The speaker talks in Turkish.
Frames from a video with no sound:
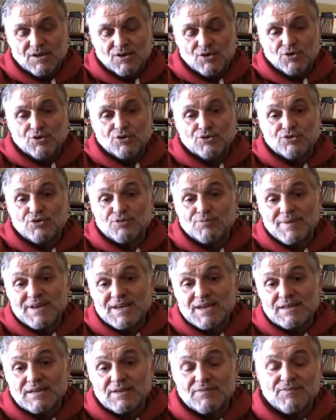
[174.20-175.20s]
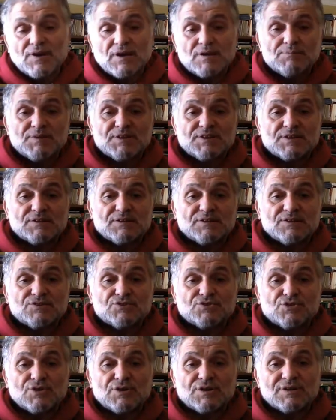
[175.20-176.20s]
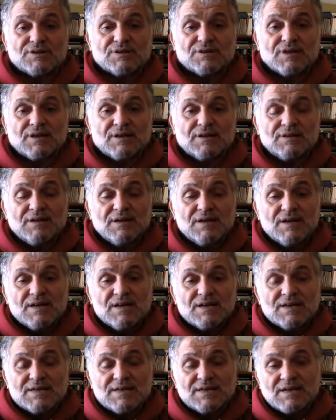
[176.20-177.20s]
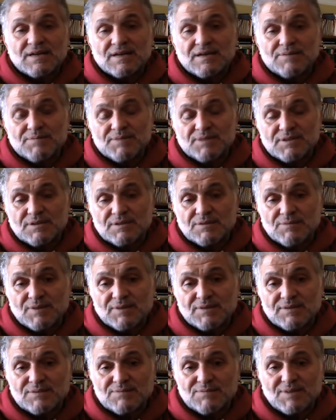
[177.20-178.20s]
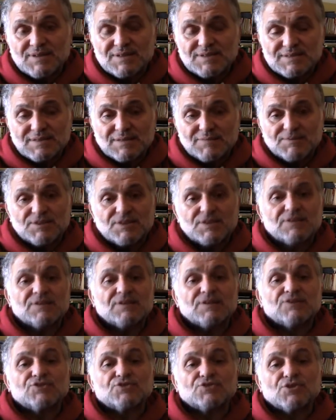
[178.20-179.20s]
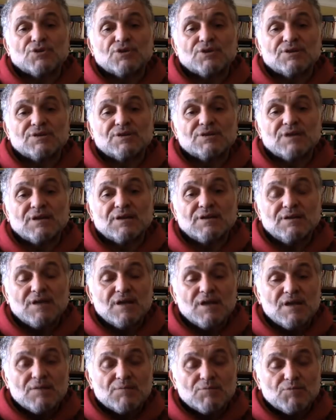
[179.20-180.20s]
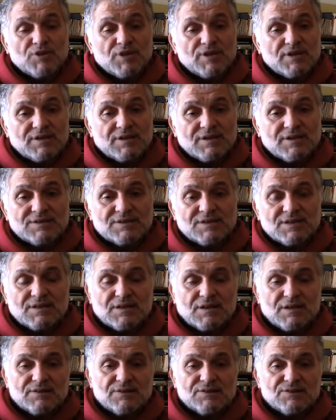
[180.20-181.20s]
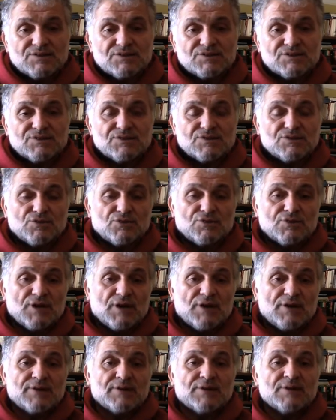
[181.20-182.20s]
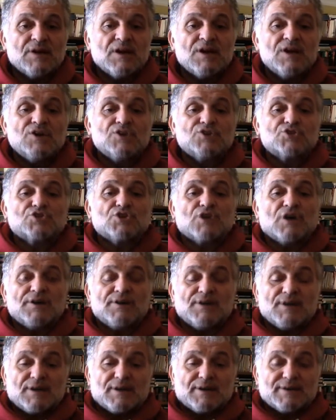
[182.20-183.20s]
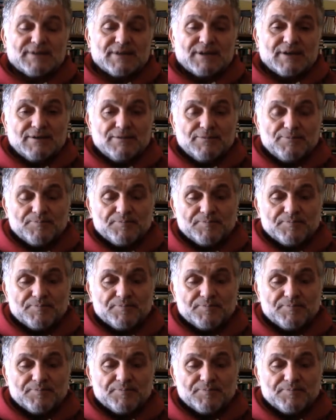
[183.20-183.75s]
öldürmeyi hedef almadıklarını söylediler. Gerilimi tırmandırmak istemediklerini söylediler. Bu ne derece inandırıcıdır o da ayrı. Şu ana kadar